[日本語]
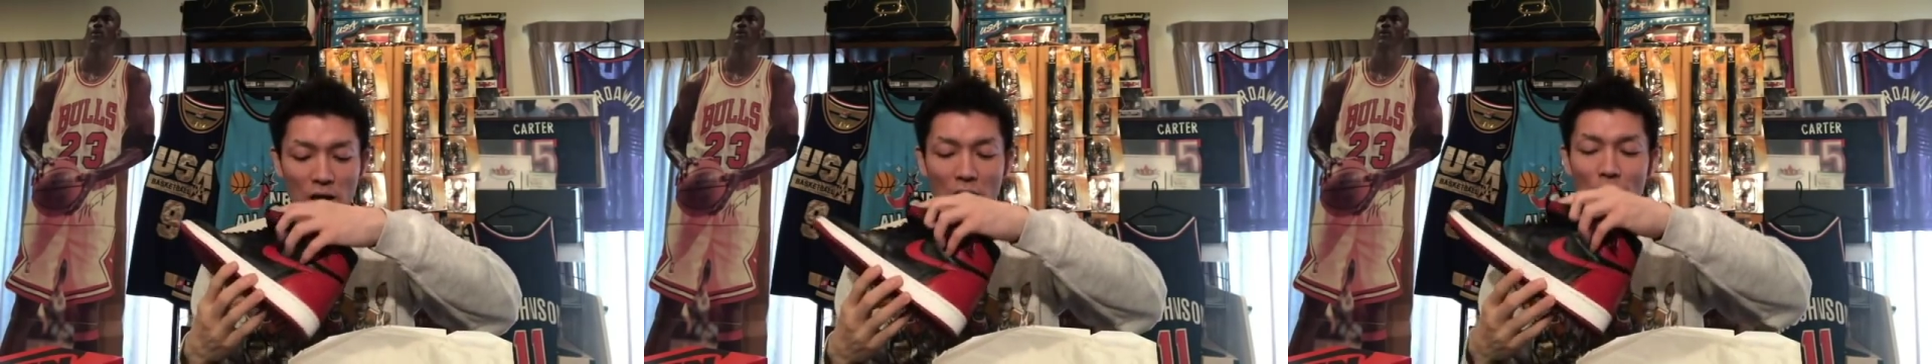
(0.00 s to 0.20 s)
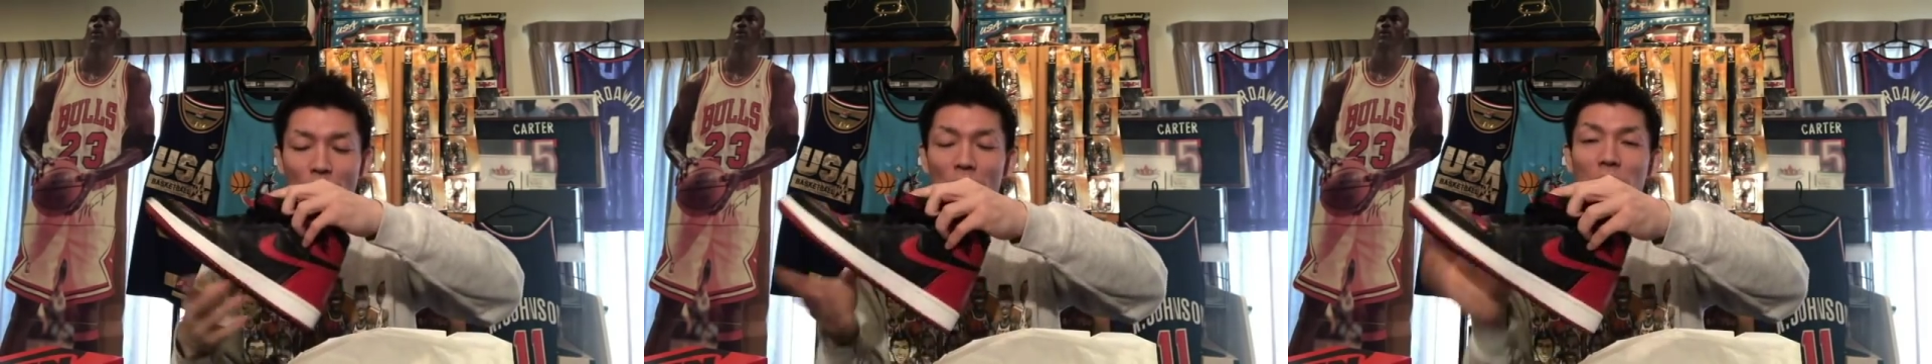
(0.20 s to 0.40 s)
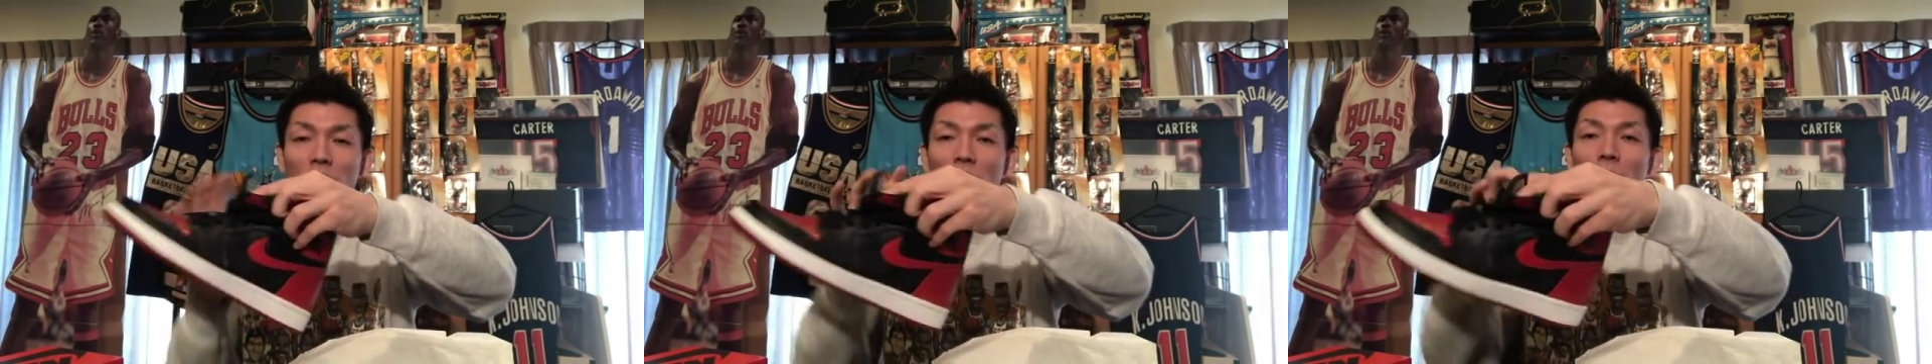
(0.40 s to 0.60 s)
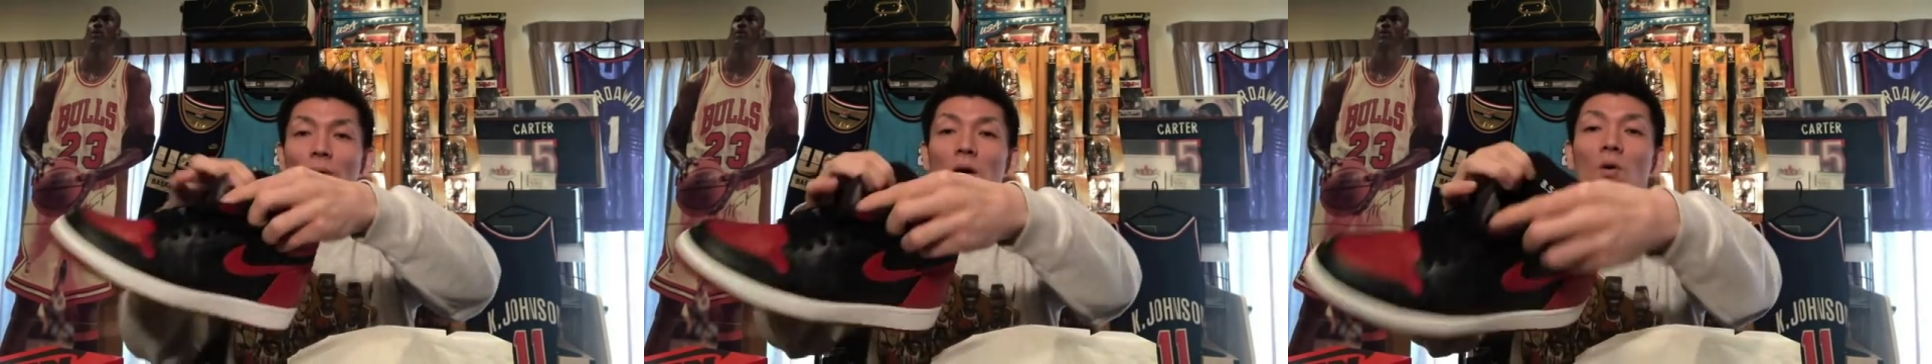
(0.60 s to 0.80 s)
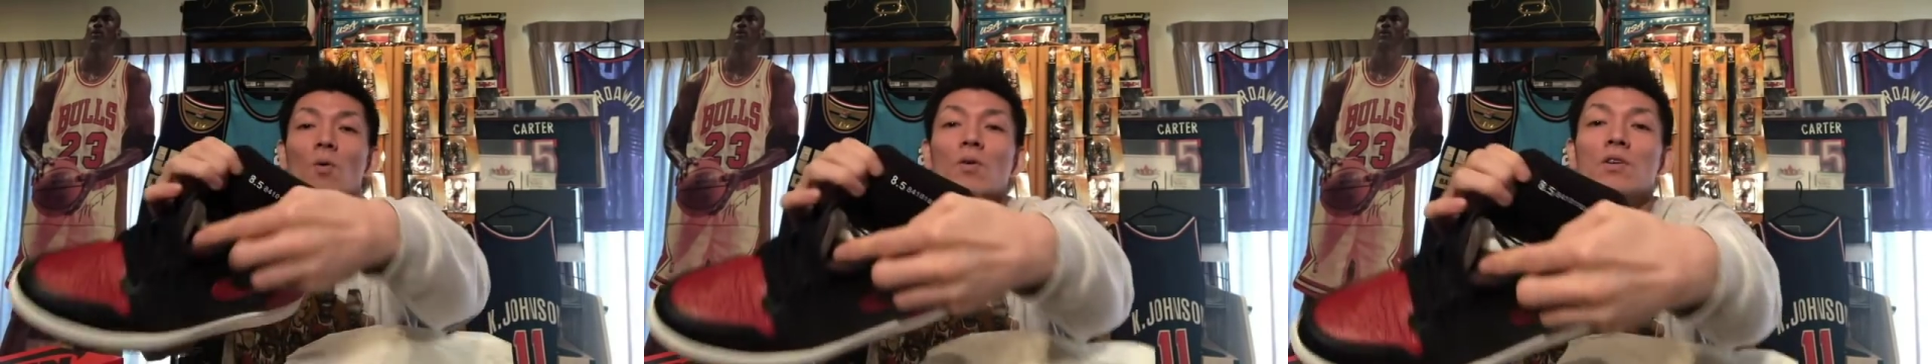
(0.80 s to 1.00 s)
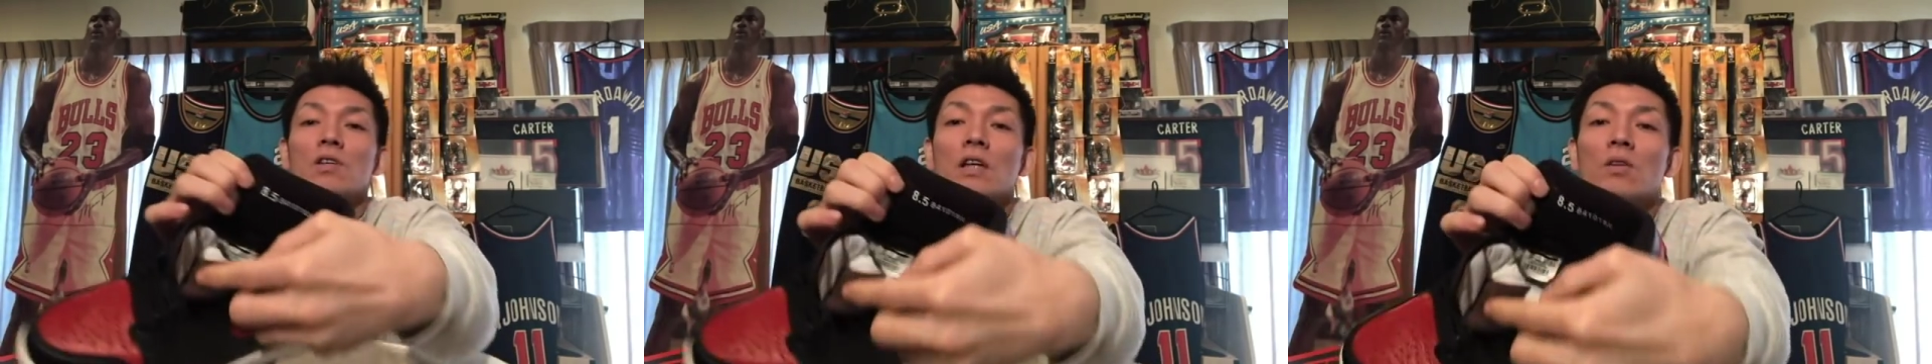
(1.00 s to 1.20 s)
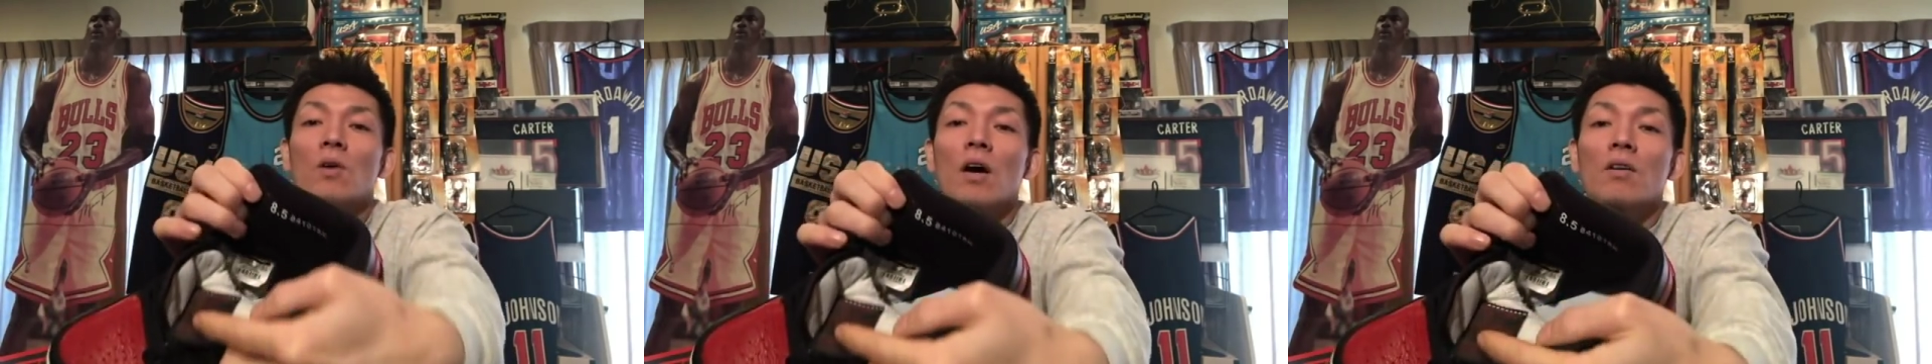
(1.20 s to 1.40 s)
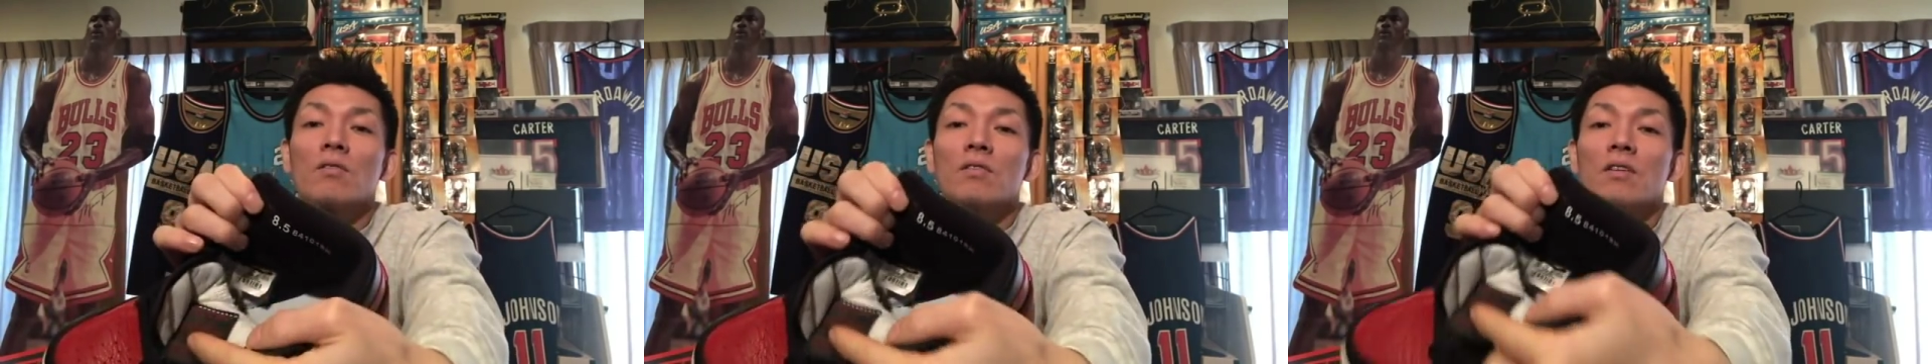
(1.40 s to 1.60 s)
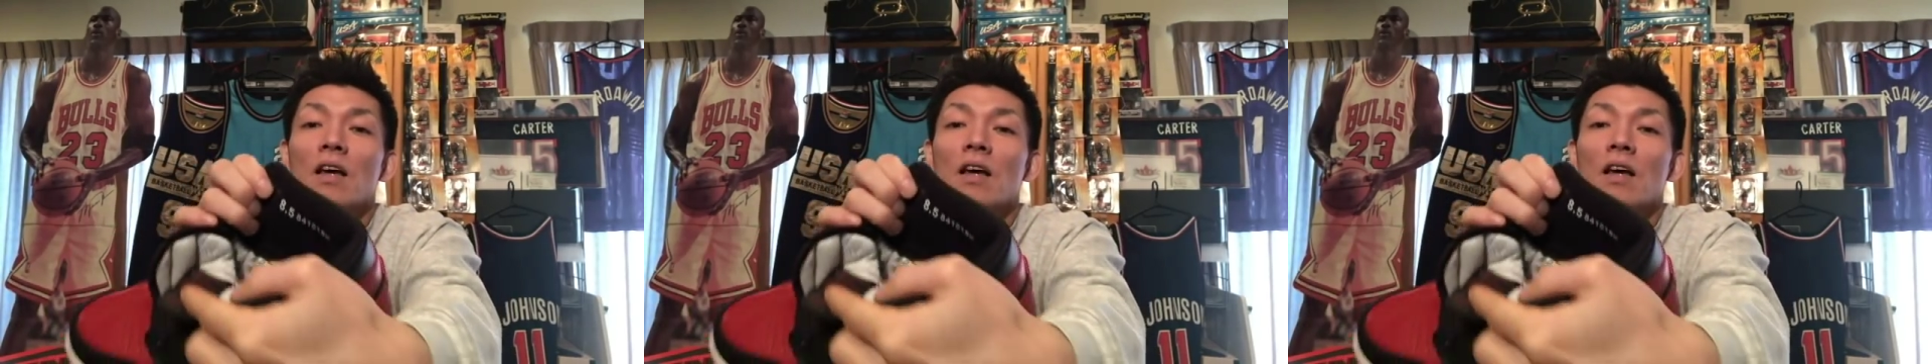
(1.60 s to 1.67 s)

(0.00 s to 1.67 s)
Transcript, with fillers: はい、バンド。まあ、ここにちゃんとある